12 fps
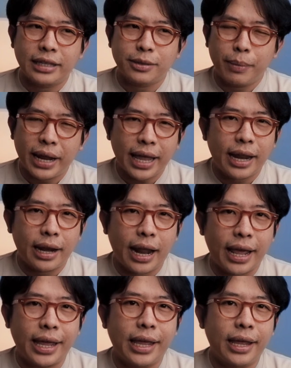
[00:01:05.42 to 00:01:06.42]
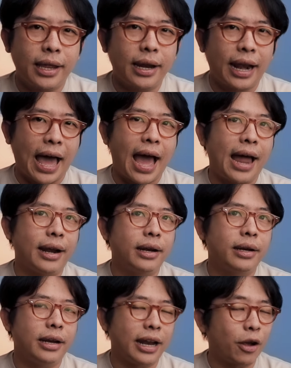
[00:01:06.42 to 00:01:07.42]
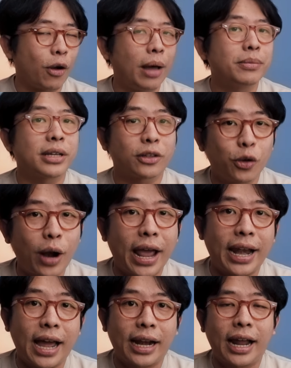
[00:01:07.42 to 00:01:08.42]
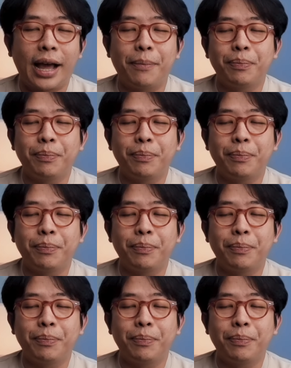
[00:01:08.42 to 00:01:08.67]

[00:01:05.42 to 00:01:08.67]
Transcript: อาจจะไม่ได้เห็นในร้านเดอะคอลัมสักเท่าไหร่นักนะครั